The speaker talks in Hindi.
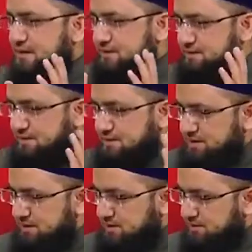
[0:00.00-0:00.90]
से
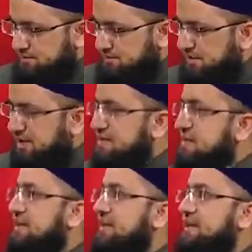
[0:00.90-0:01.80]
लड़ाई
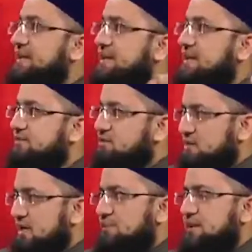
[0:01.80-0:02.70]
झगड़ा नहीं कर रहे फोश
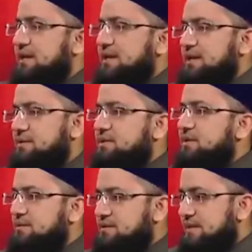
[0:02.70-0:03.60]
कलाम नहीं कर रहे
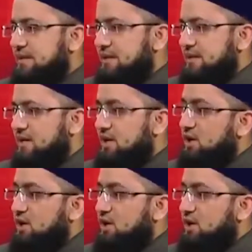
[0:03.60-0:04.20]
बदतमीज़ी नहीं कर रहे